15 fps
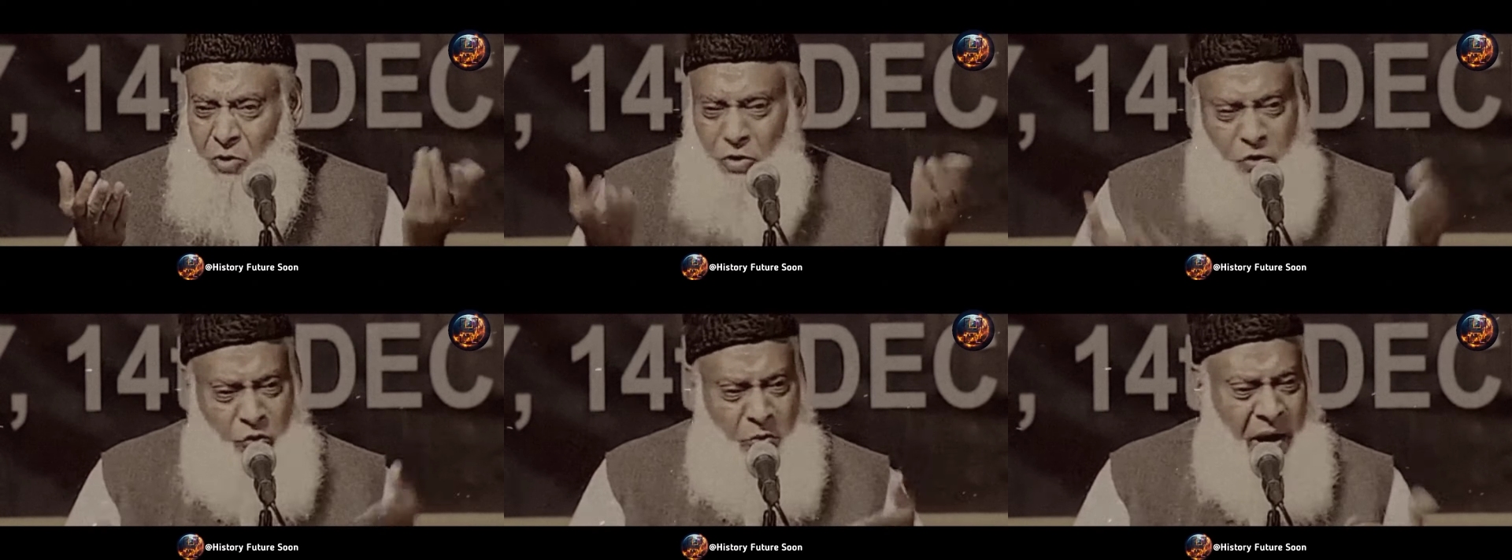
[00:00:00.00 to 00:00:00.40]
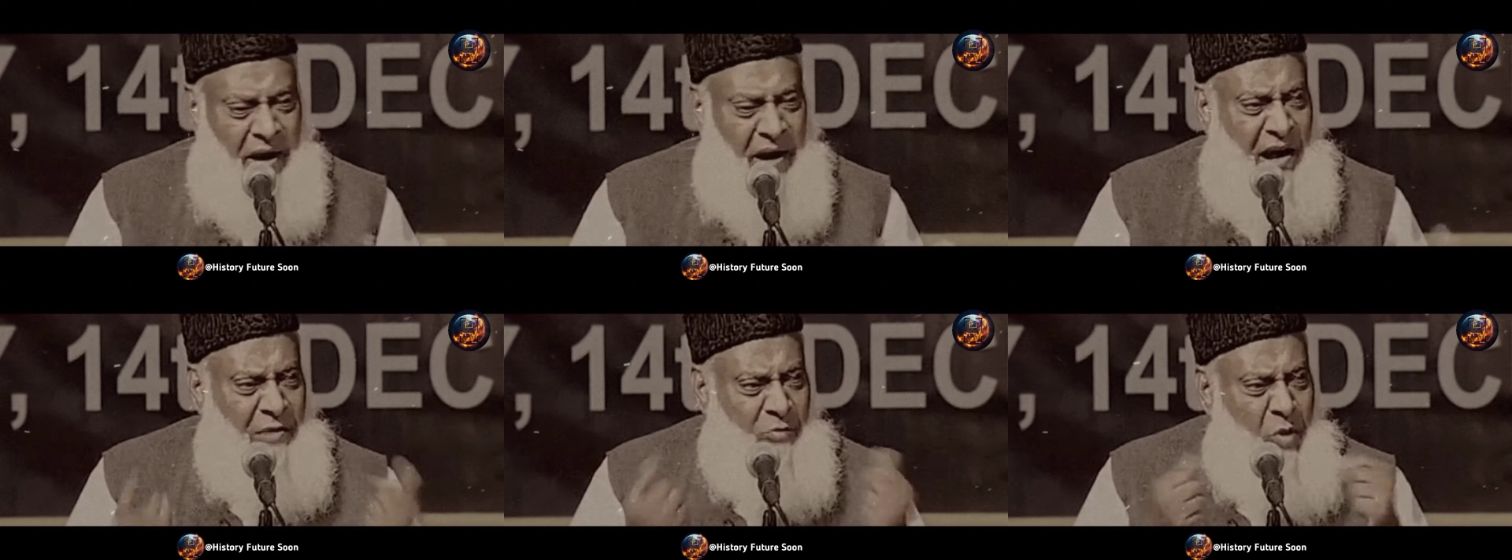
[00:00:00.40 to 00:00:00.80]
वो तो
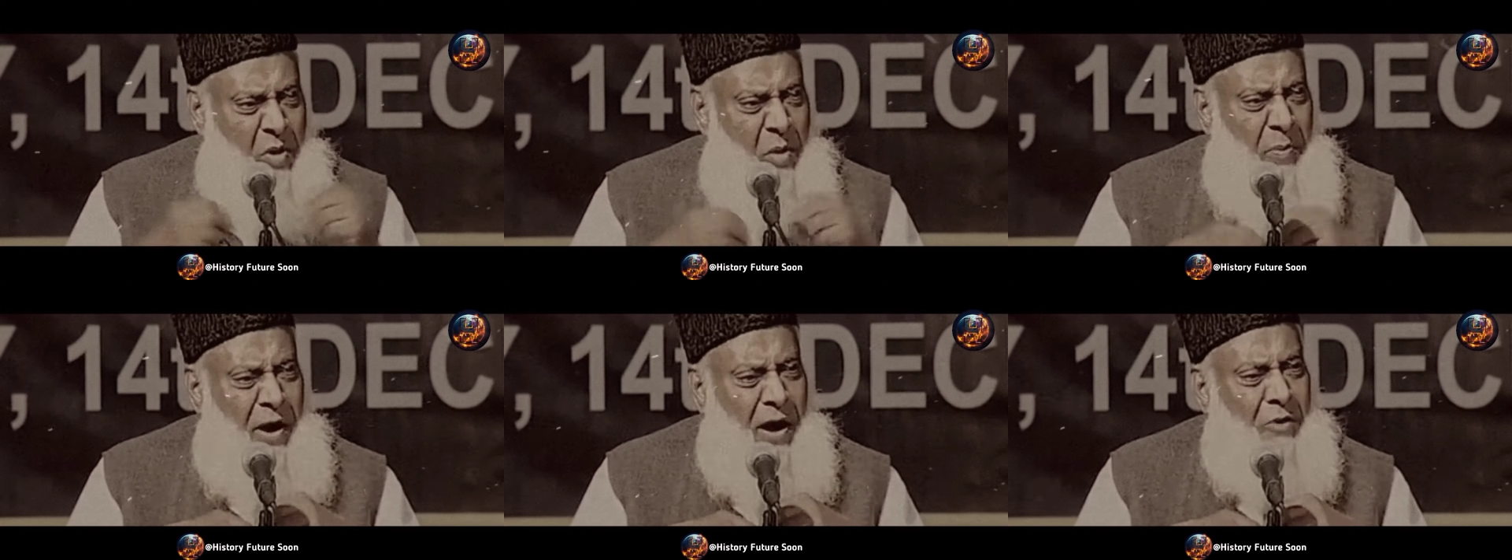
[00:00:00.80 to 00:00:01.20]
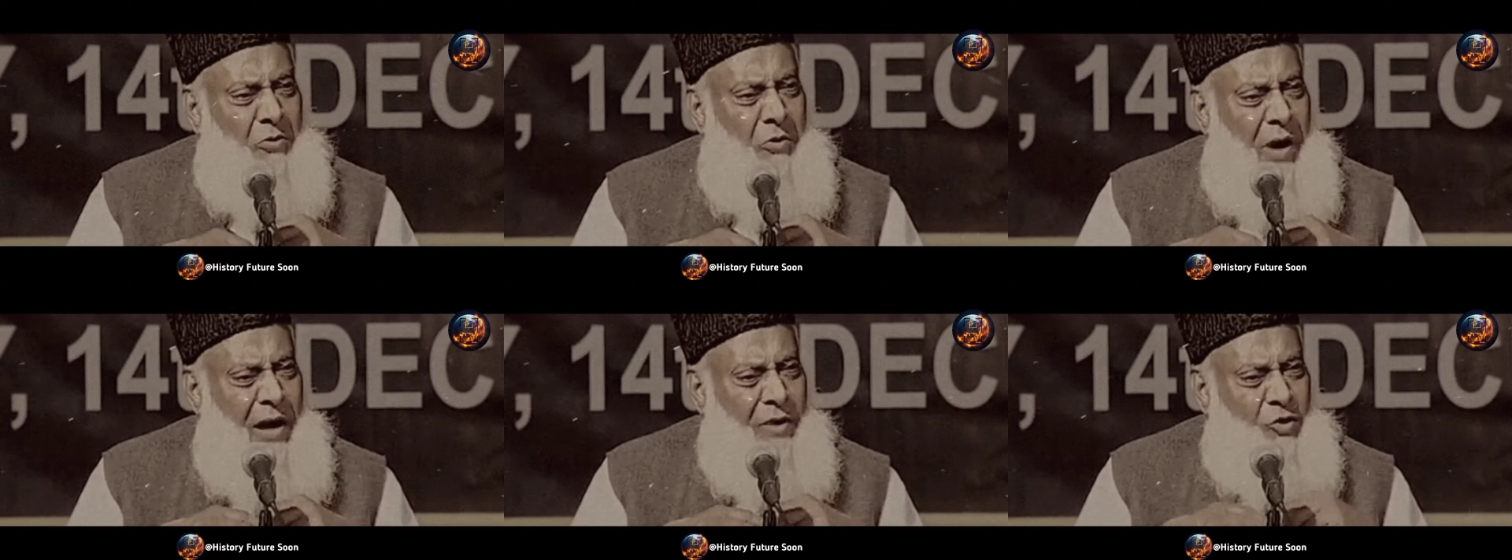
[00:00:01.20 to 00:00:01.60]
तुम्हारे कदमों में पड़ा
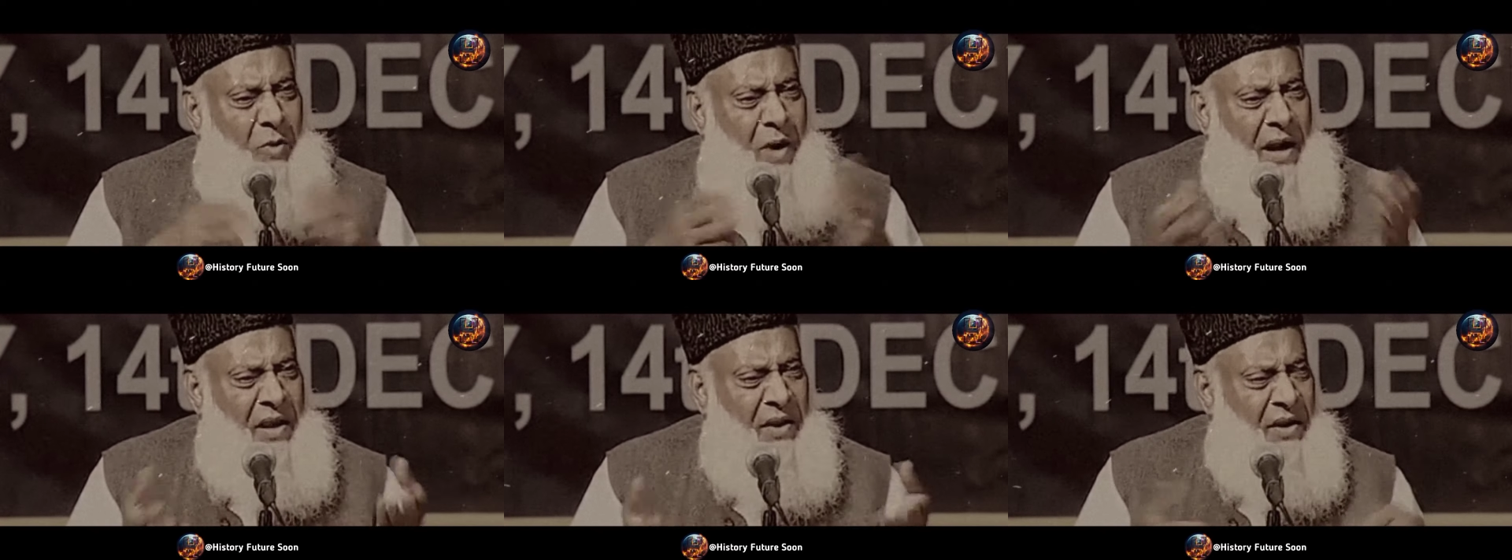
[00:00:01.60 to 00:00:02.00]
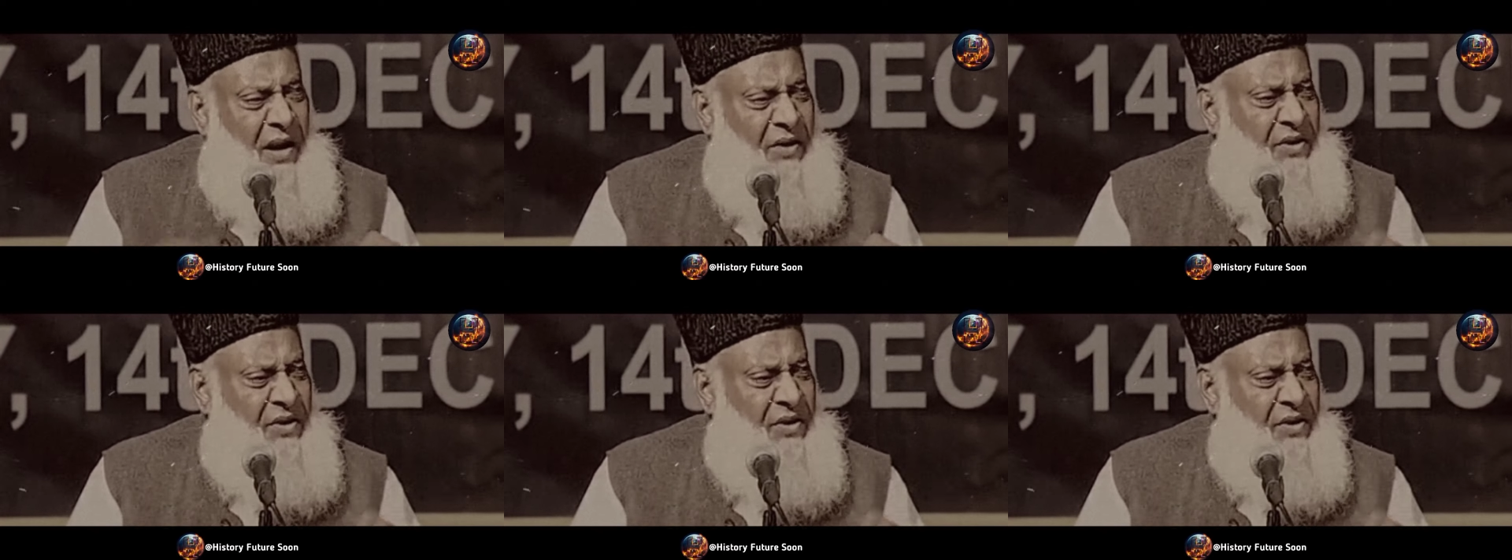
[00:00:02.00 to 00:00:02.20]
हुआ है तुम्हारे